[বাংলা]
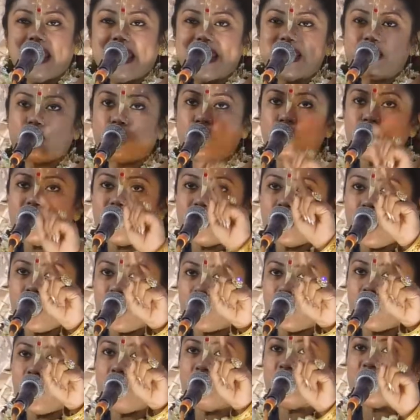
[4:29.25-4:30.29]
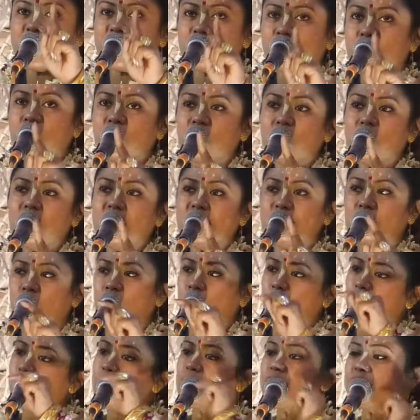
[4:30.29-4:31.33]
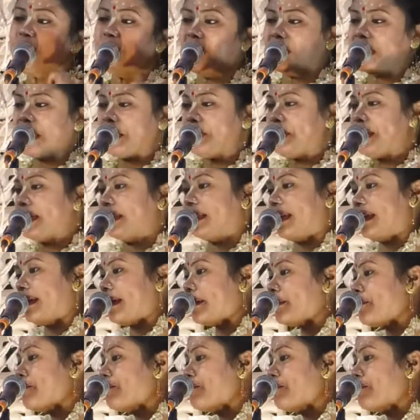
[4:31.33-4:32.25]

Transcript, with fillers: এই কুড়ি লক্ষ বৃক্ষকুলে জনম পেতে পেতে